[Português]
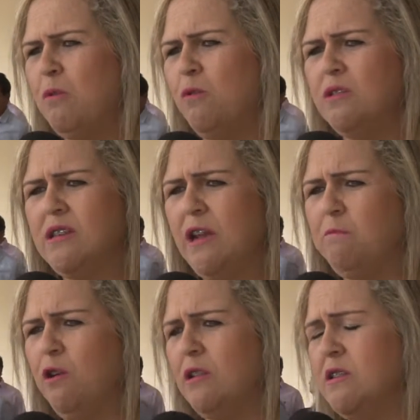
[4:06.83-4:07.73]
mostrar a
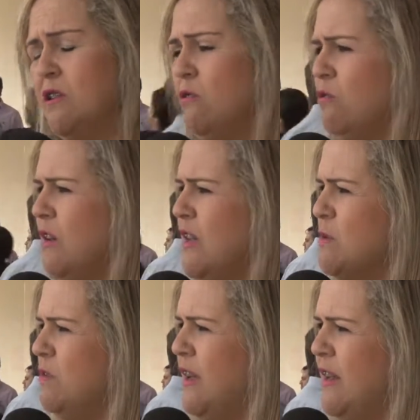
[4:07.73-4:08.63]
importância do
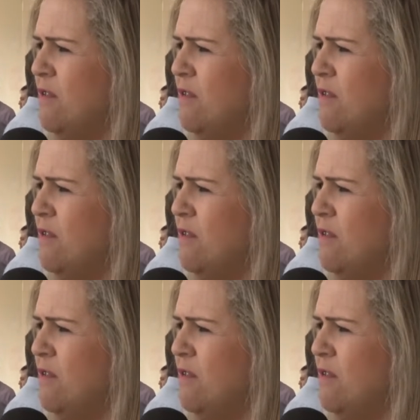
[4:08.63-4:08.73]
turismo, né?